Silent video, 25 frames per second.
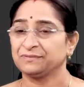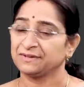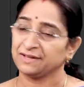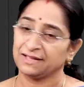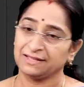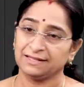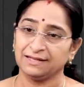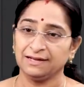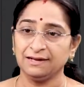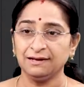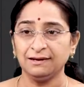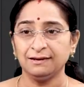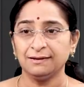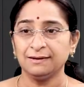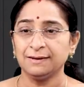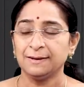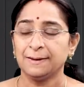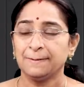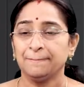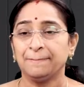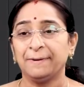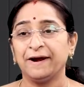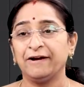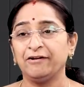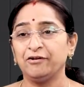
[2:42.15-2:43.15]
కదా
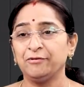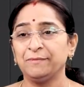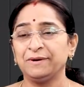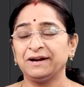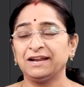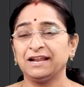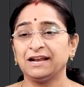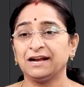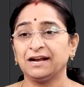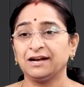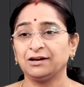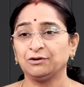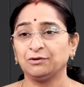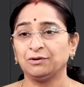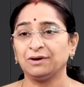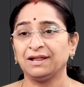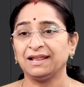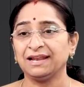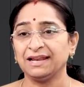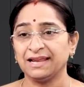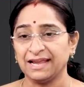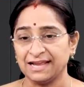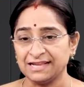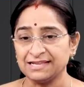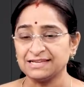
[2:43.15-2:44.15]
మామిడి మండలు
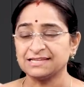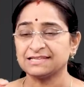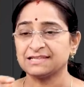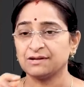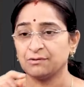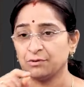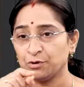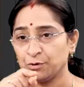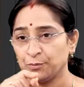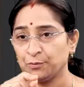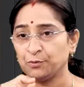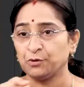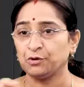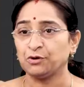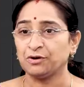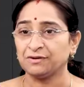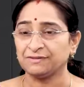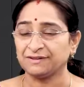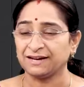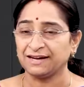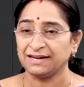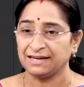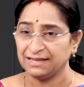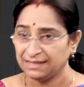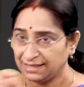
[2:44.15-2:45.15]
కట్టుకోవడానికి ఏం చేస్తాం ఒక పురుకోస
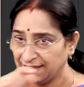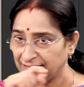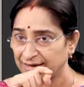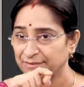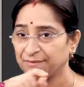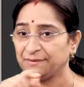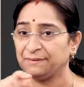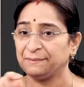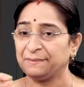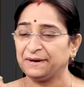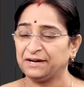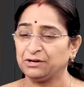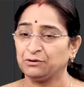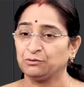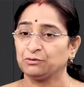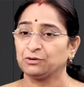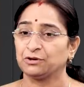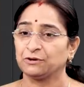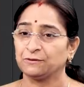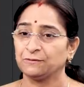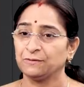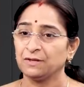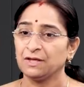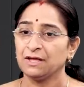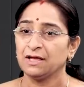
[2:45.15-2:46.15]
కట్టి దానికి
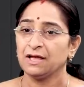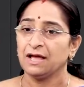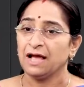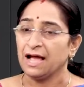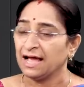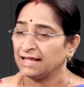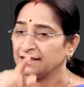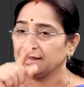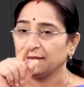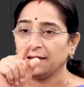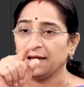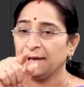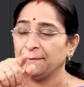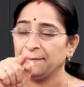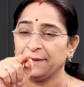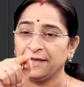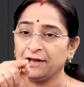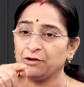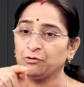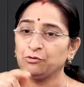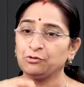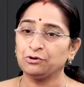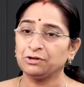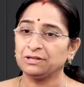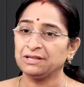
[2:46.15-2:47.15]
పెట్టుకుంటాం అత ఆ
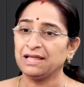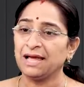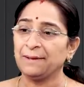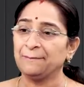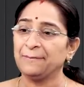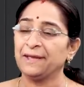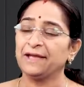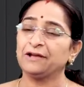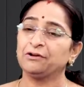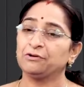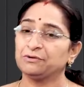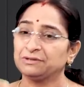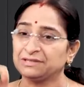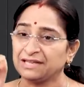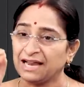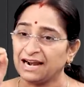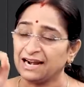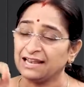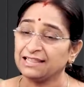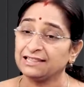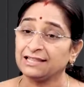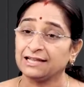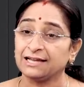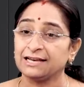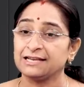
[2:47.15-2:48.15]
మేకు ఉంటుంది ఆ మేకు
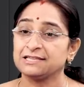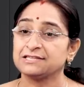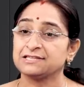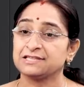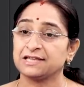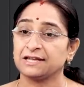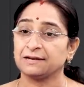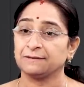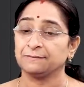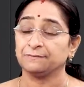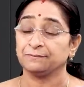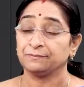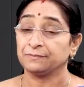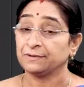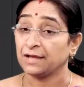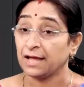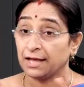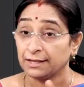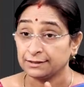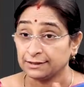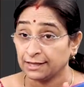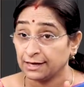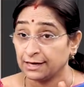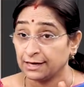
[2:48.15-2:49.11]
తాళం తగిలిస్తారు అది